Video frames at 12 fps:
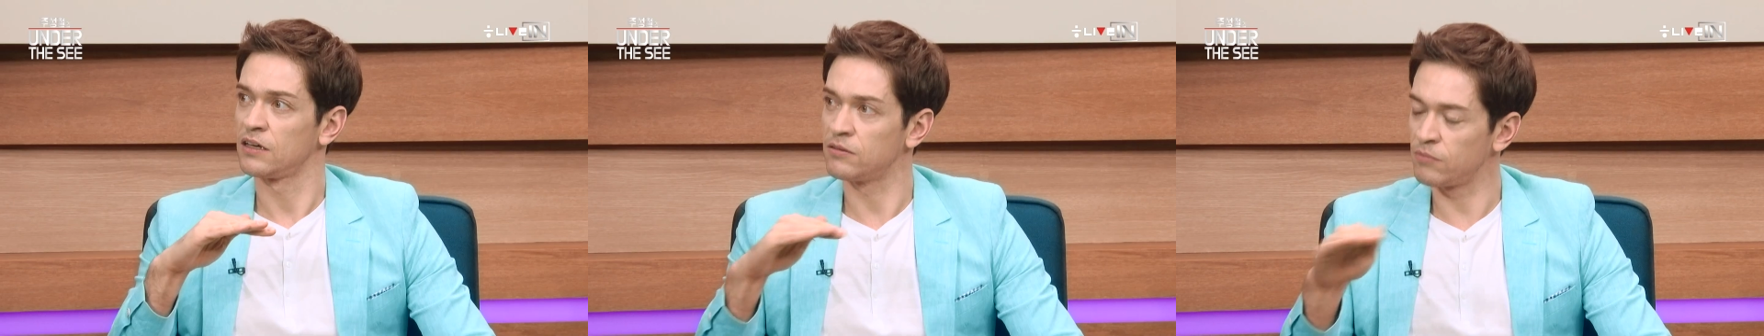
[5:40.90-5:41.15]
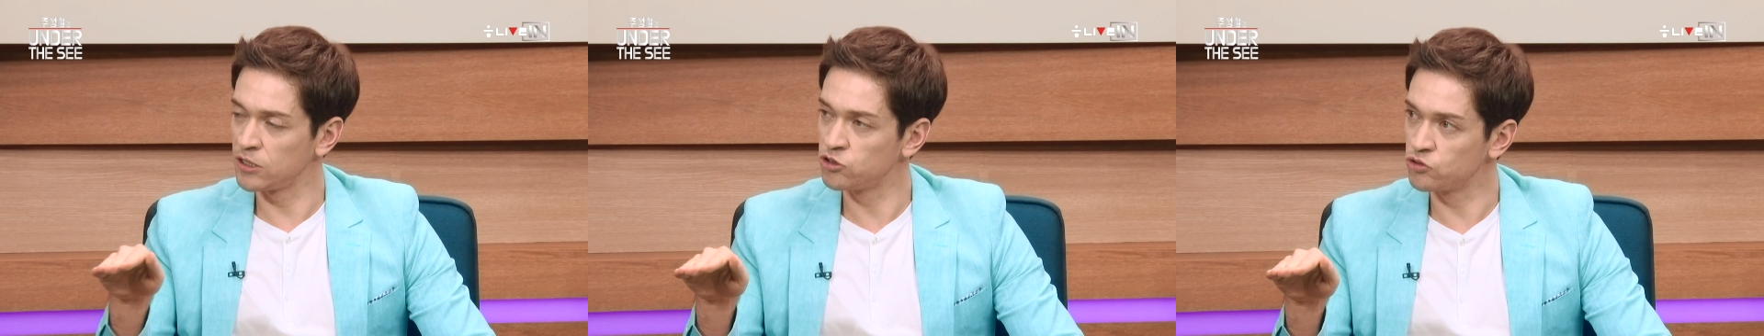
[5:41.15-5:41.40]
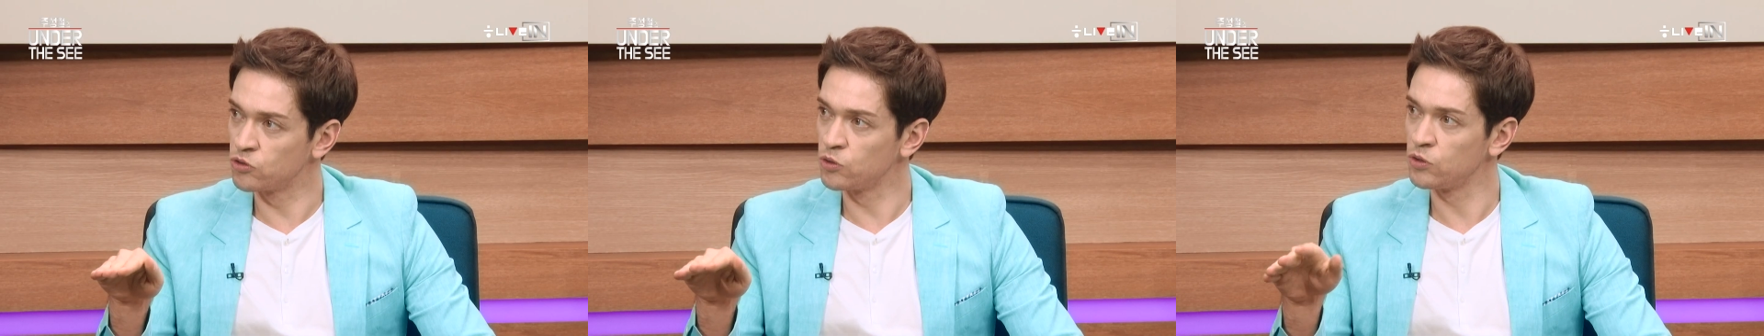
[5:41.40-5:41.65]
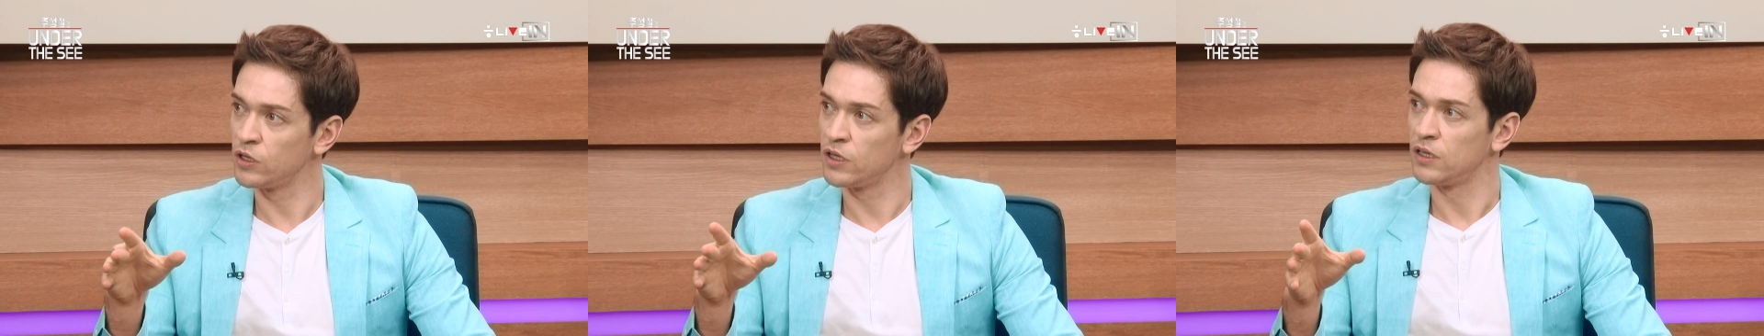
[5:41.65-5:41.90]

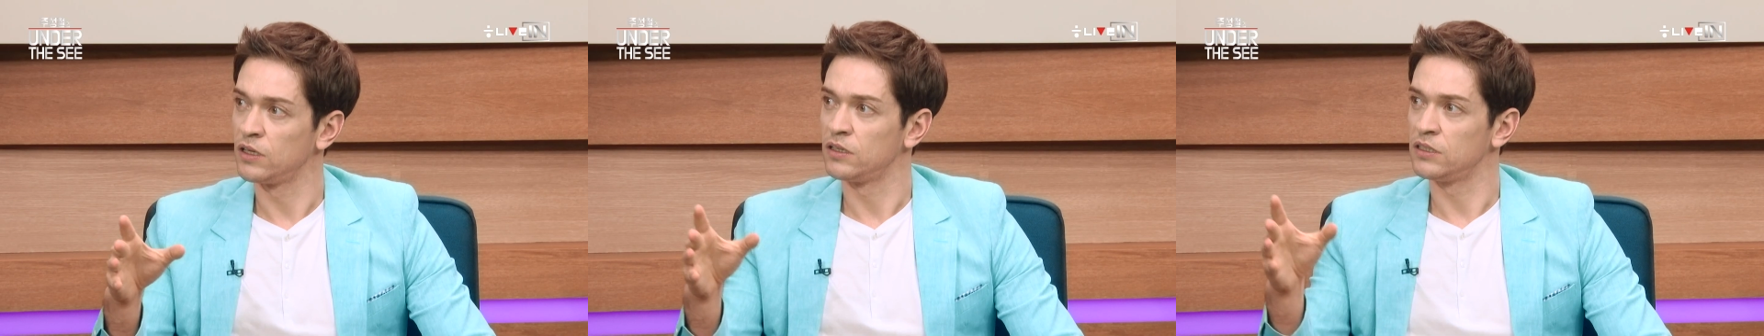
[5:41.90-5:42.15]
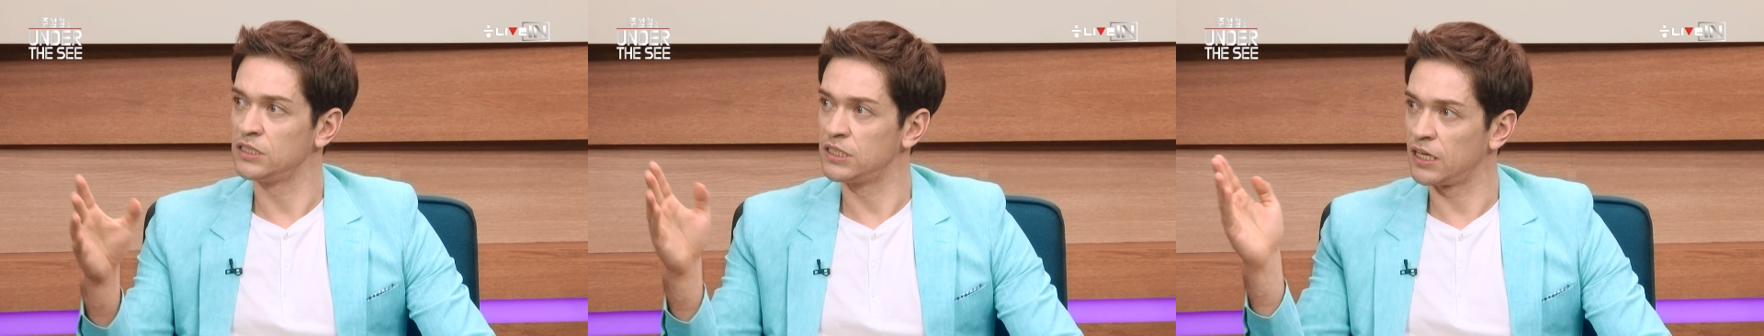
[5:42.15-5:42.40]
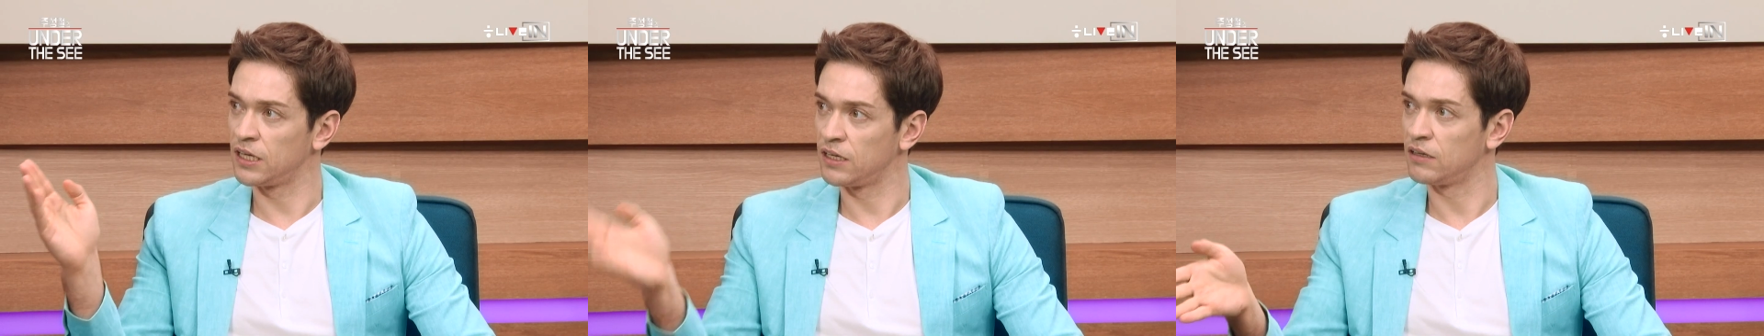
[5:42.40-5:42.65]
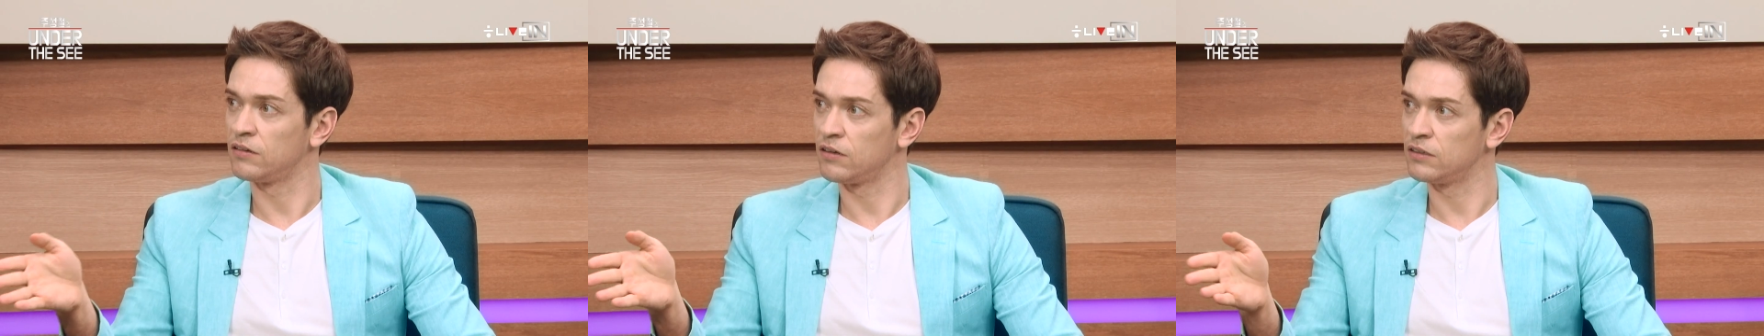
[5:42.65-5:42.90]
그만두고 음.
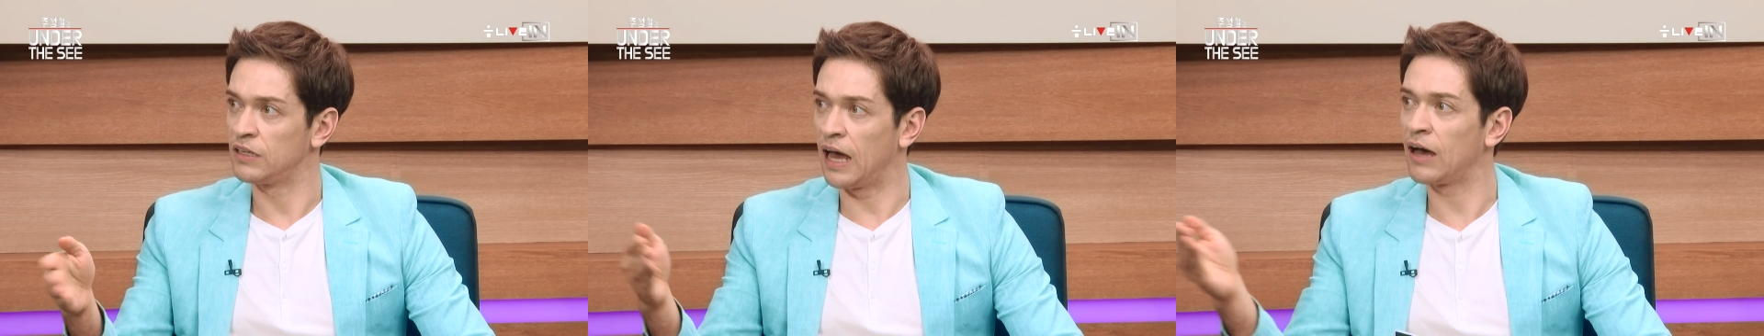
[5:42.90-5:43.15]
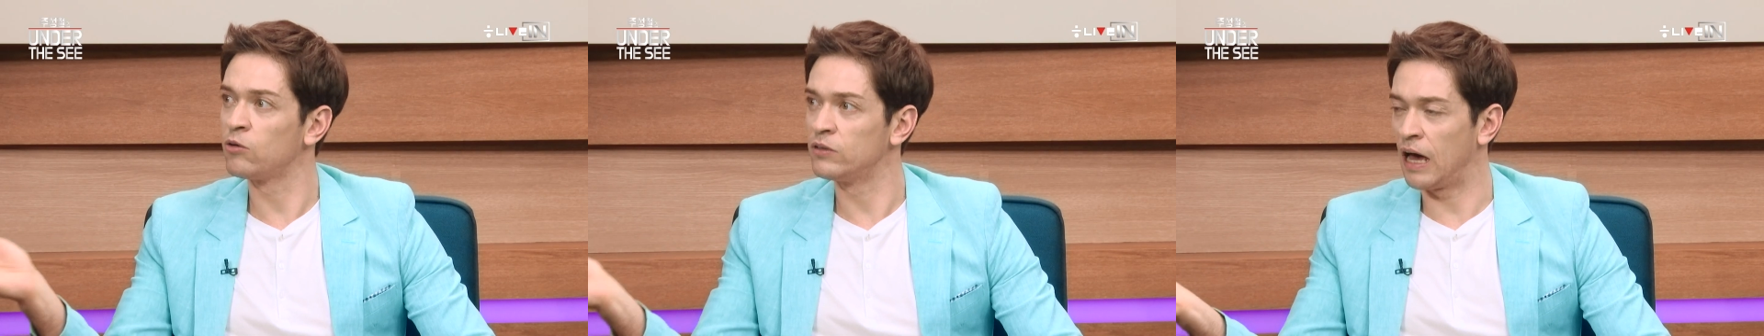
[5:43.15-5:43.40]
이제 나,